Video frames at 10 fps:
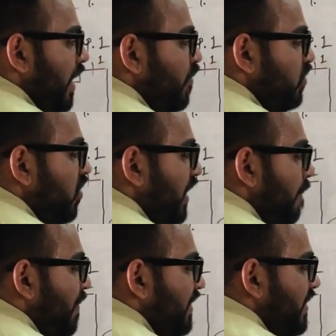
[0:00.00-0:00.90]
अब उसको
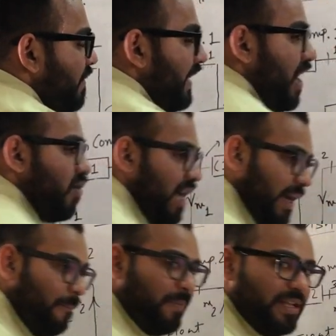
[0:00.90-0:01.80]
कंप्रेसर में क्या होगा
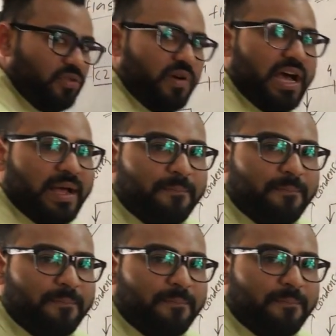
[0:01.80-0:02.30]
कंप्रेस होगा